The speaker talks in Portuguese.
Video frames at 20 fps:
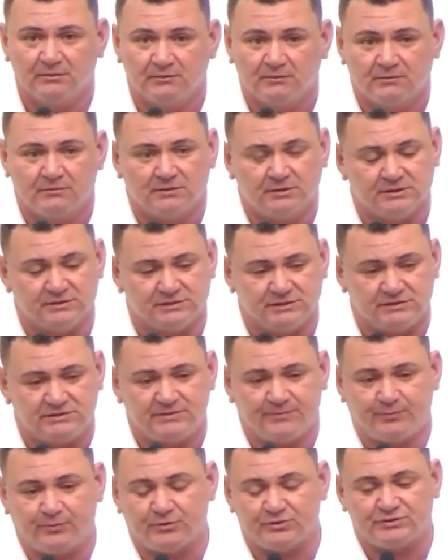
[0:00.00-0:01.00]
Existem
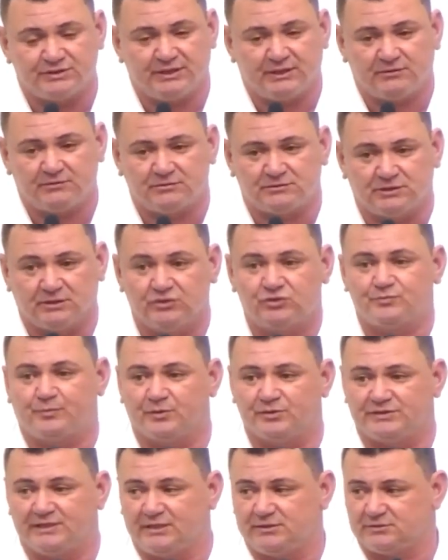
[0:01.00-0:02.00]
projetos, tantos
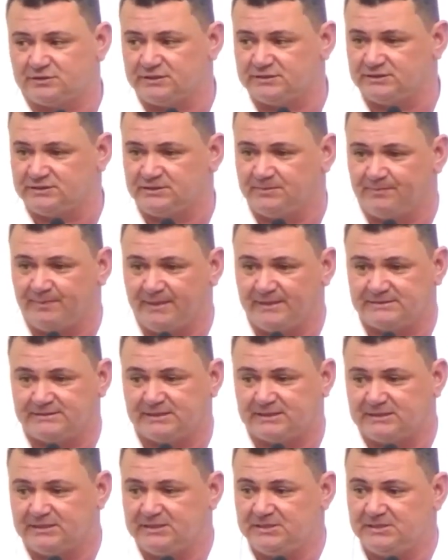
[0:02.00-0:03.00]
projetos que a gente passa
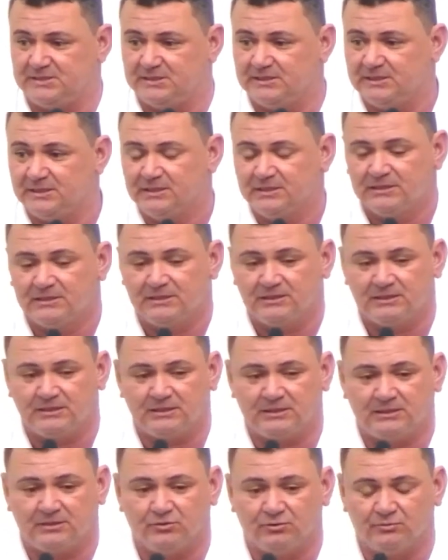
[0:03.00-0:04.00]
aqui
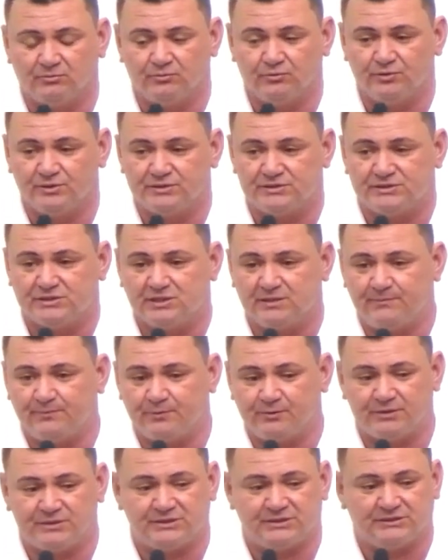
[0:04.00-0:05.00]
no
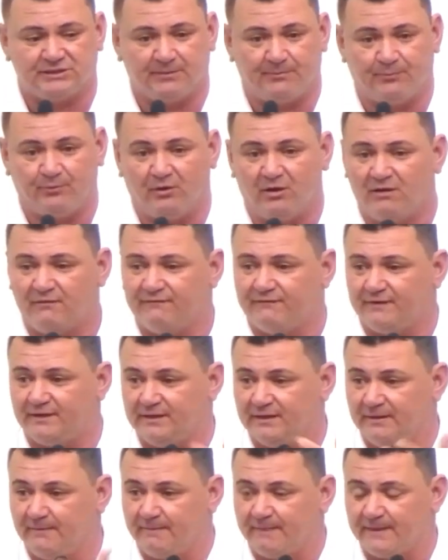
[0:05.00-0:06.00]
município, a gente
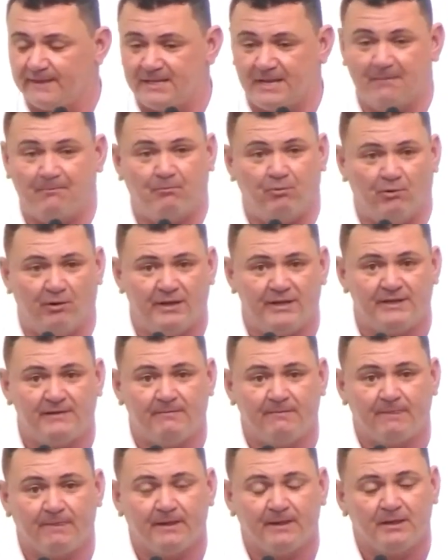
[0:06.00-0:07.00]
aprova e apoia,
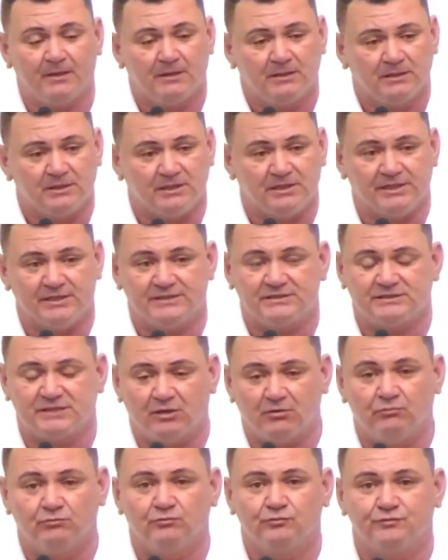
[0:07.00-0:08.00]
e esse é
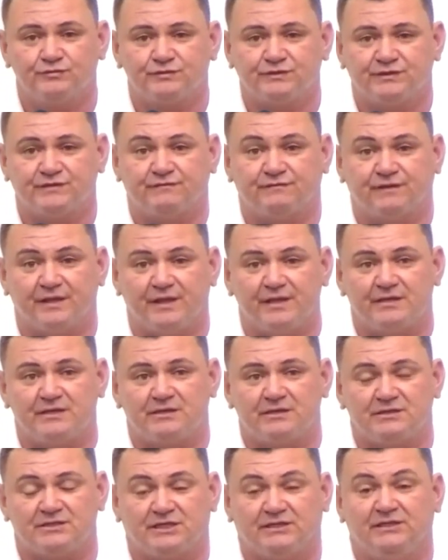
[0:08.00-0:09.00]
um dos que tem,
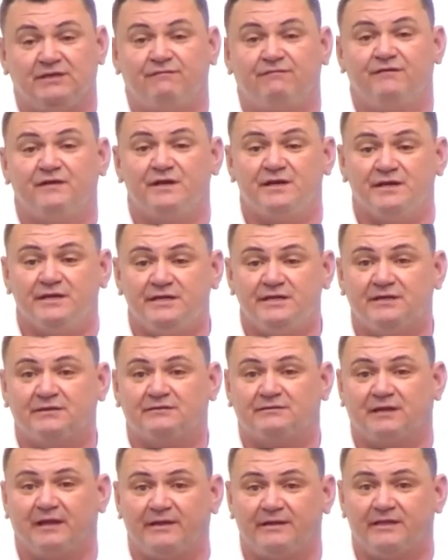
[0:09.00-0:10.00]
que já deveria
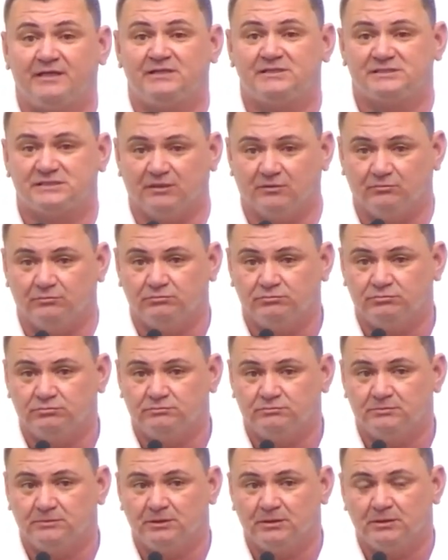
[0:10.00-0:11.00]
estar tá em ação,
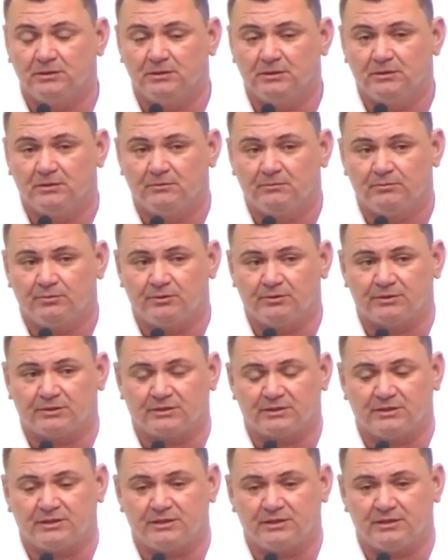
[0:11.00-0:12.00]

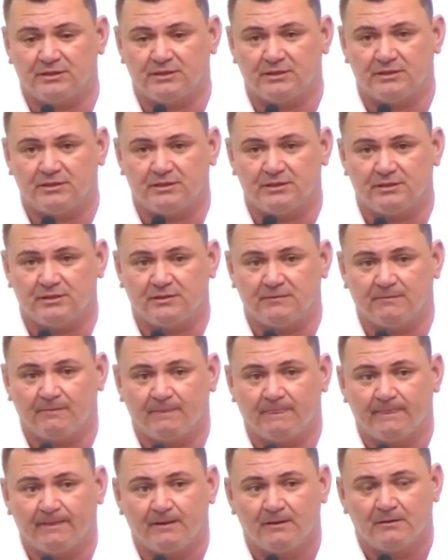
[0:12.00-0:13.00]
porque
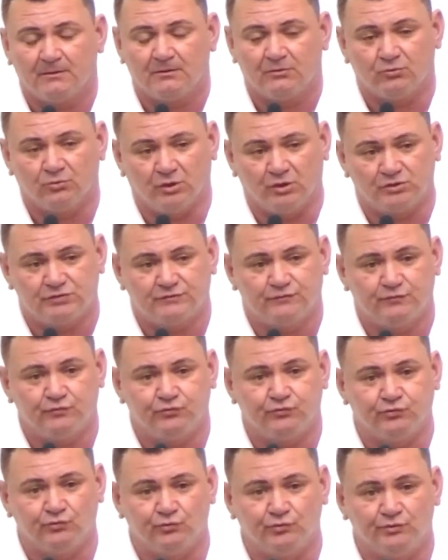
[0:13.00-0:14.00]
o nosso
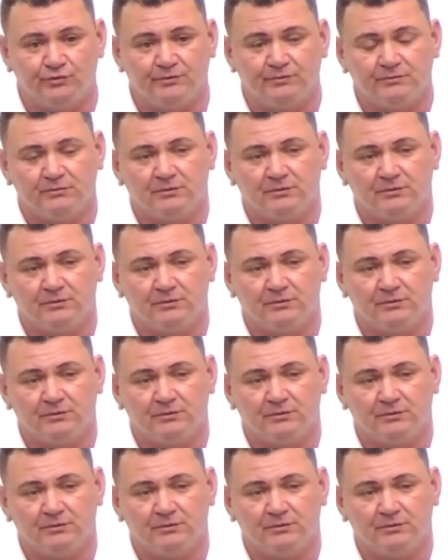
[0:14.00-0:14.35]
futuro